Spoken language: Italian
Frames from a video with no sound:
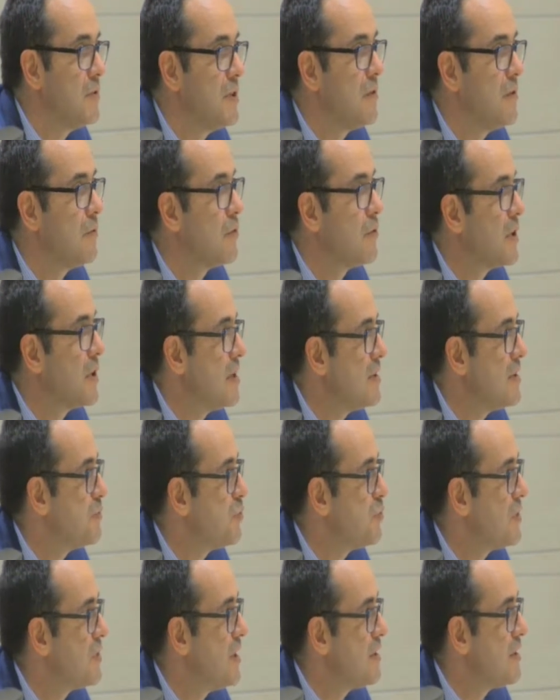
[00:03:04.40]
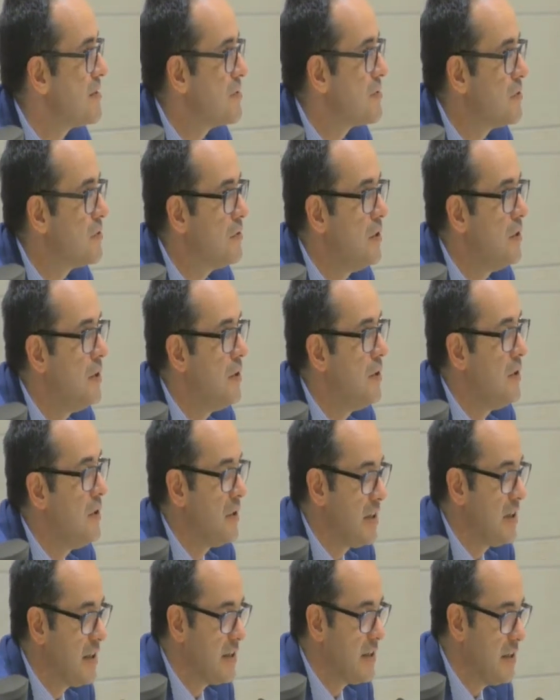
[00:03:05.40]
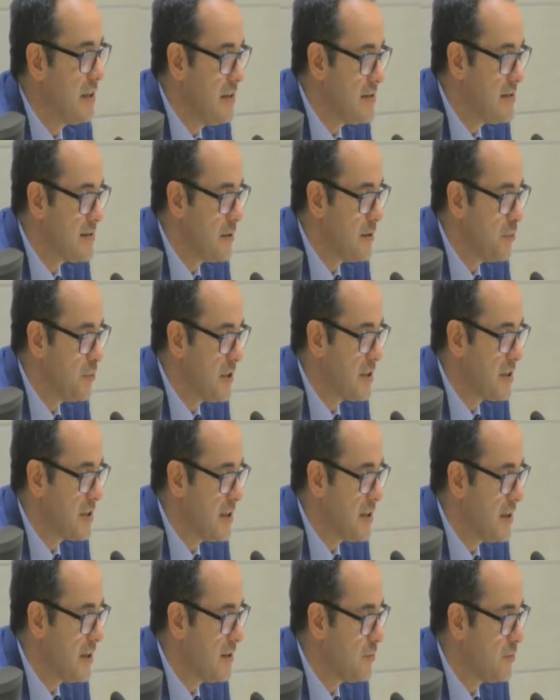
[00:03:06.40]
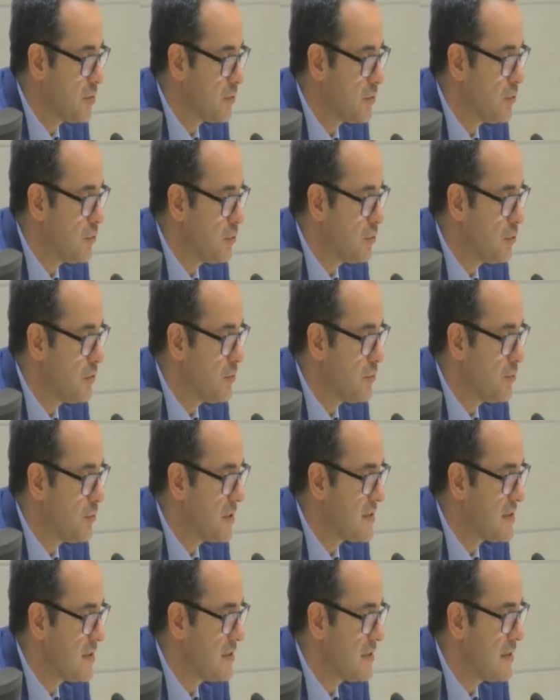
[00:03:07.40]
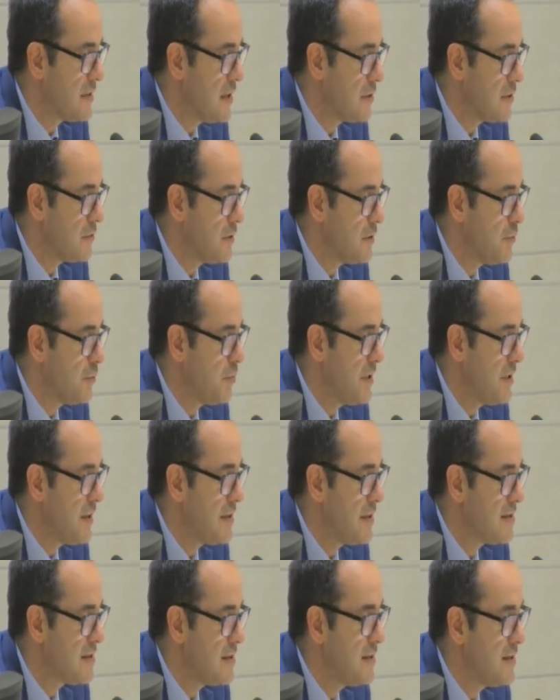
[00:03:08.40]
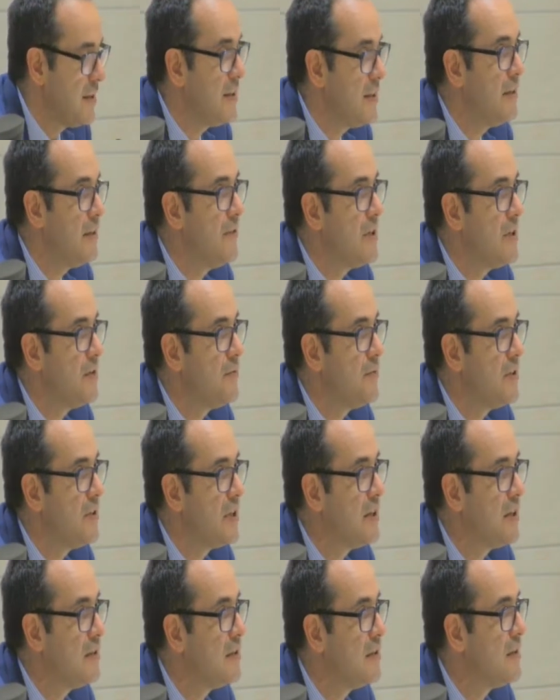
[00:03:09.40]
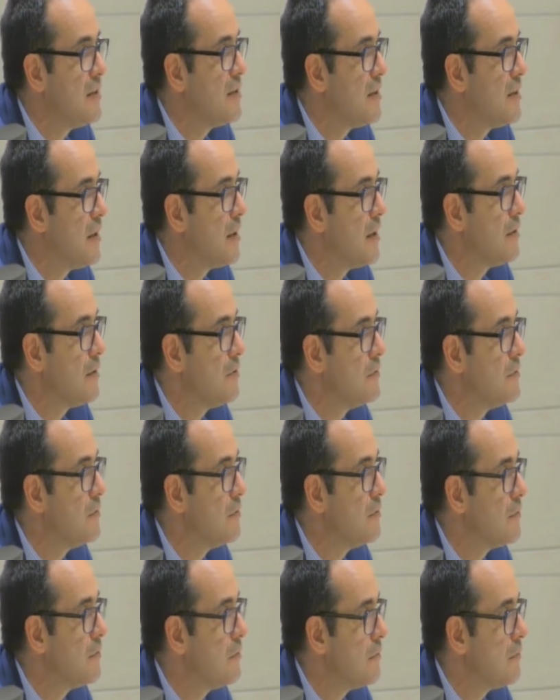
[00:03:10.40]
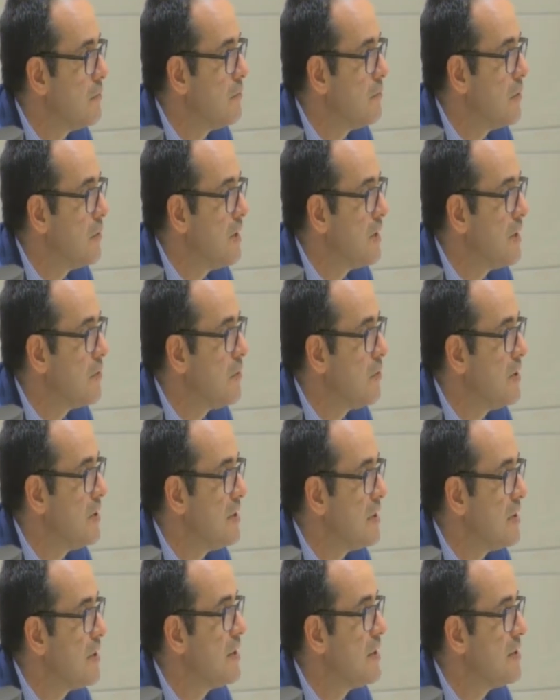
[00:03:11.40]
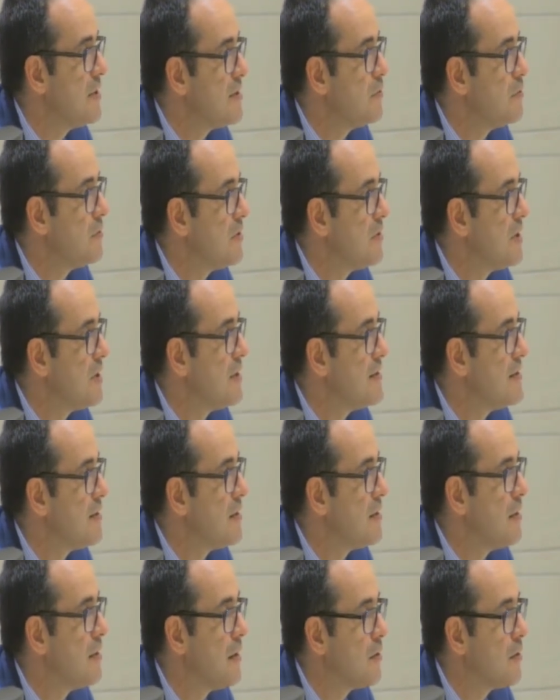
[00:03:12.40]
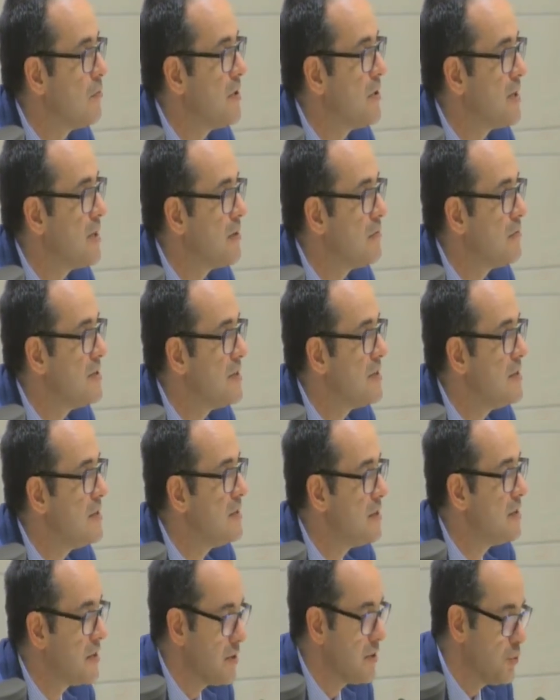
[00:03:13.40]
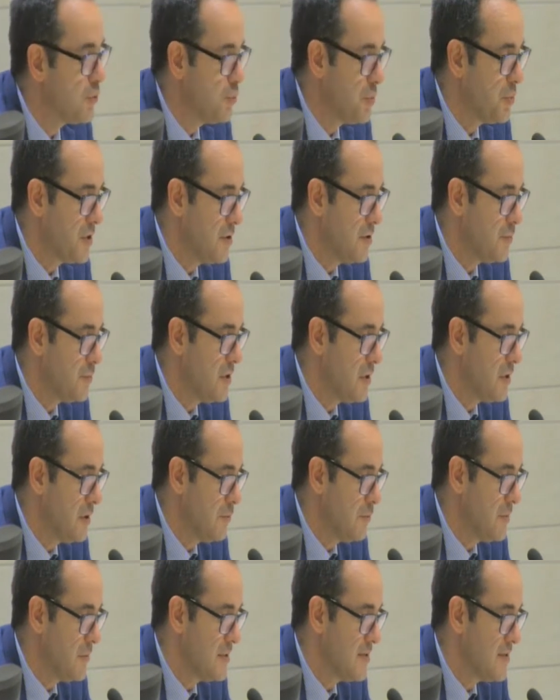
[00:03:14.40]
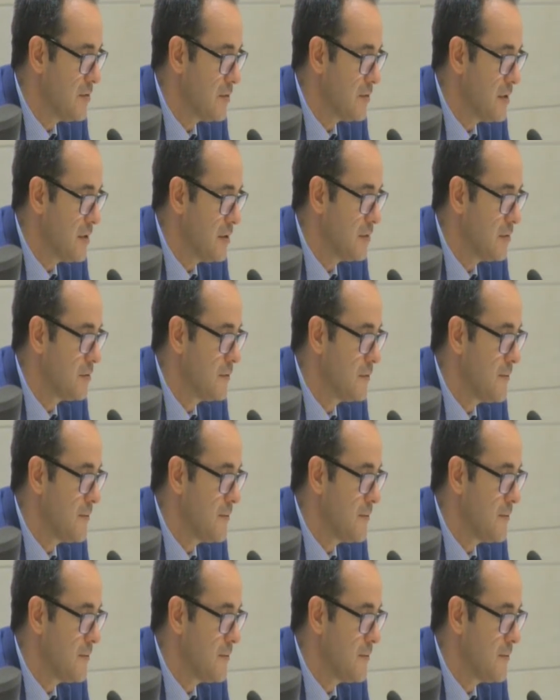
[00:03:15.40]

un organismo terzo, che analizza il materiale prodotto e presentato dal Paese e ne verifica in dettaglio quelle qualità e la rispondenza a quei requisiti che ho prima menzionato.